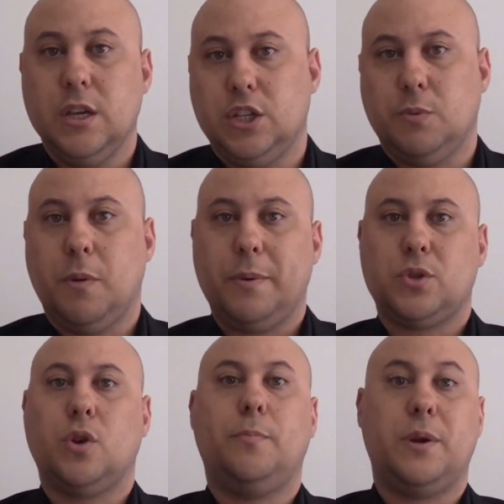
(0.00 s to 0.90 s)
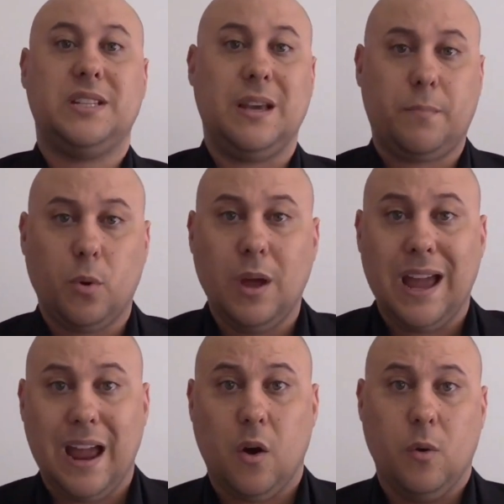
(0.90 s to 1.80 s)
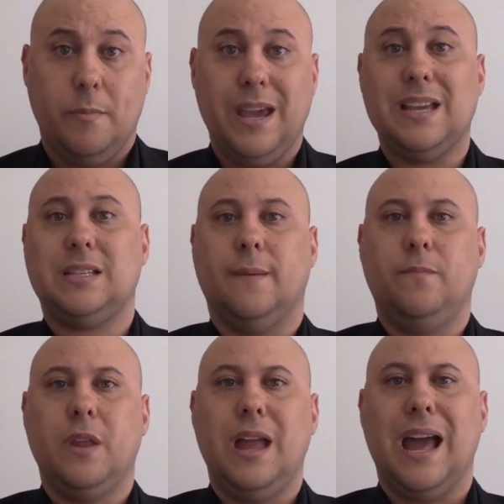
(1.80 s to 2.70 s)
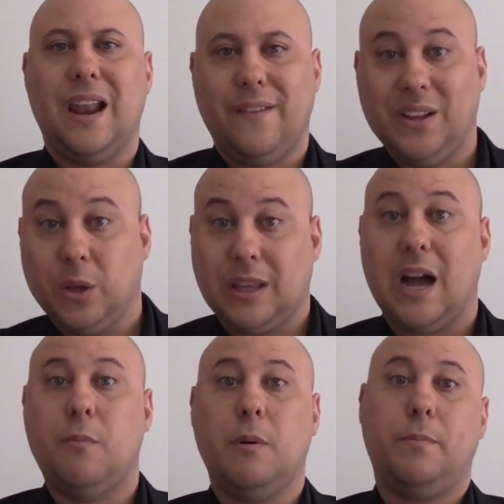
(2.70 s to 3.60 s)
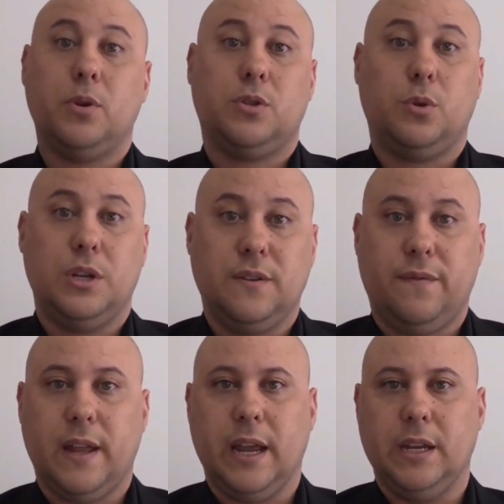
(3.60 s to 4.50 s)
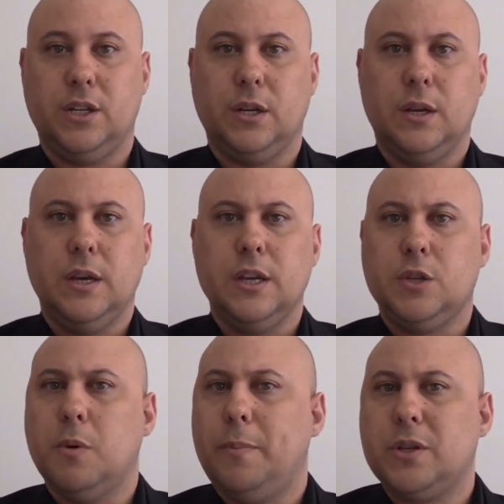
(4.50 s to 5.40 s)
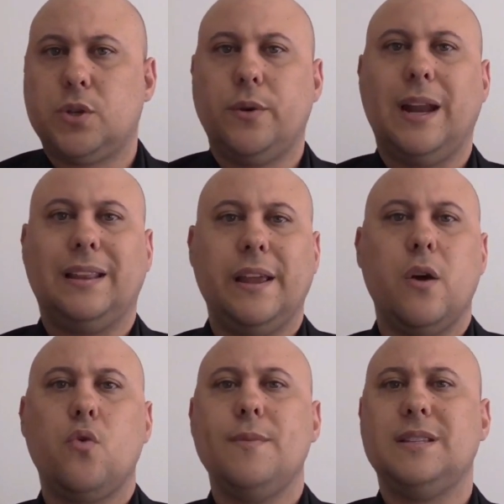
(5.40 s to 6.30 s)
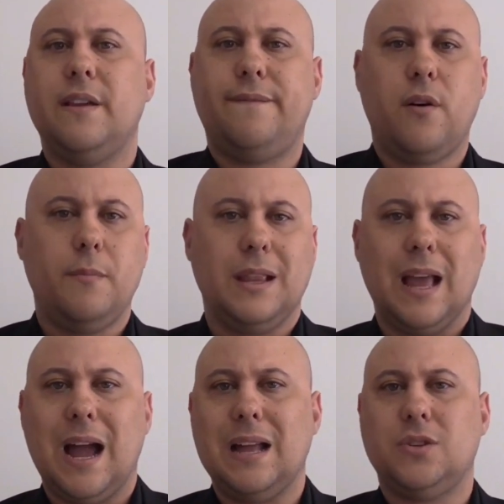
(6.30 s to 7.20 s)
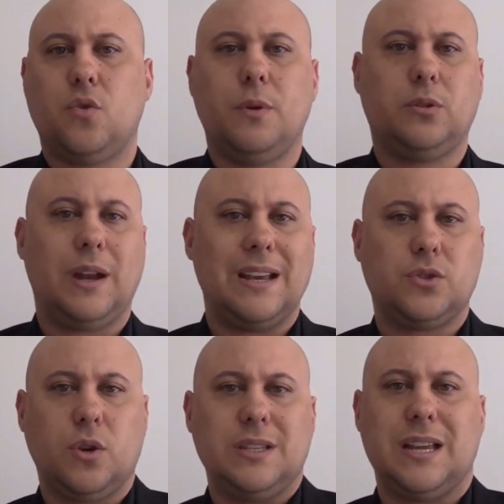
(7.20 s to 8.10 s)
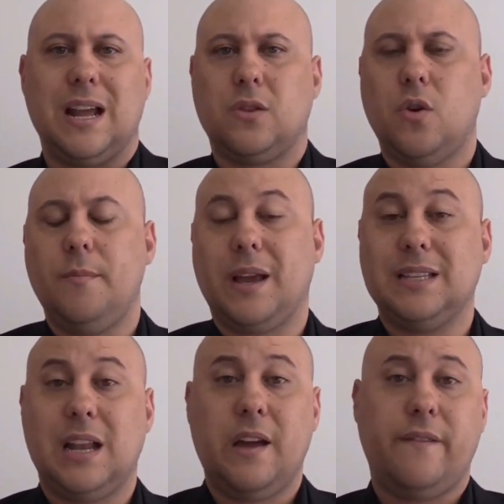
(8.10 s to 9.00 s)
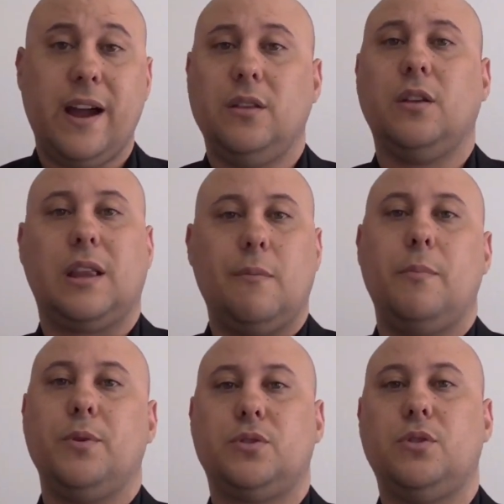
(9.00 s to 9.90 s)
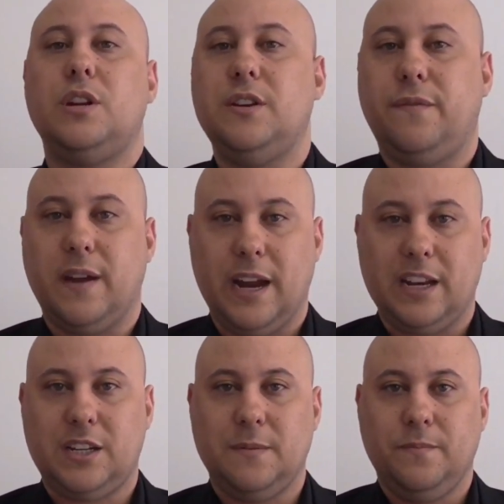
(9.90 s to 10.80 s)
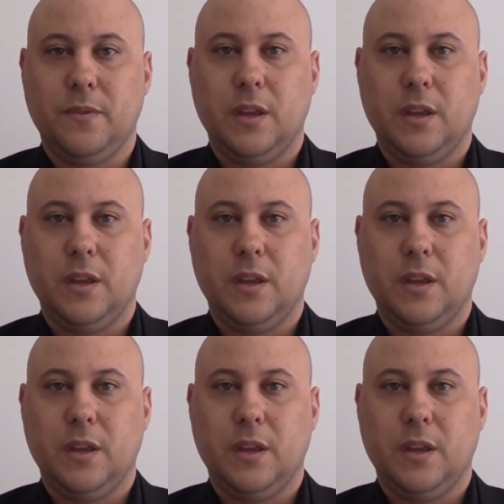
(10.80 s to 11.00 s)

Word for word: Se uma pessoa, por exemplo, é obesa, ela vai adotar uma postura diferente. Se uma pessoa ela tem algumas deformidades, algumas alterações anatômicas, ela vai adotar uma postura diferente.